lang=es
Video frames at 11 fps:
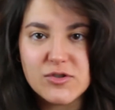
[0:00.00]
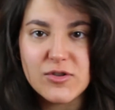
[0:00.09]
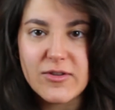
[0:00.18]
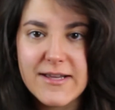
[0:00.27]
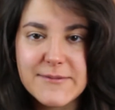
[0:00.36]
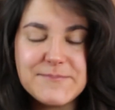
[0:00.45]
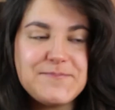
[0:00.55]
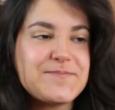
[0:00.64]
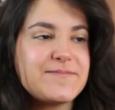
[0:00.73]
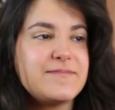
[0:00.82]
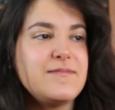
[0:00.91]
otro día.
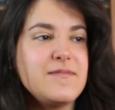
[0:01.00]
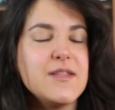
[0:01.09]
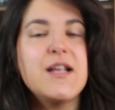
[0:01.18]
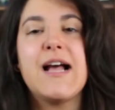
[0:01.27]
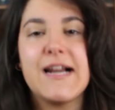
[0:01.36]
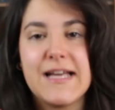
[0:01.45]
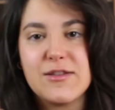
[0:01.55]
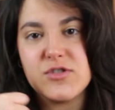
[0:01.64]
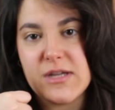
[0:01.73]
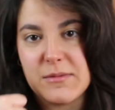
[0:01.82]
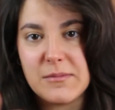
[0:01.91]
Galgado,
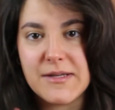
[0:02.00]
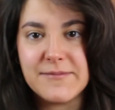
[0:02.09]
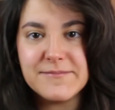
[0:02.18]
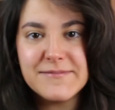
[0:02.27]
llámame.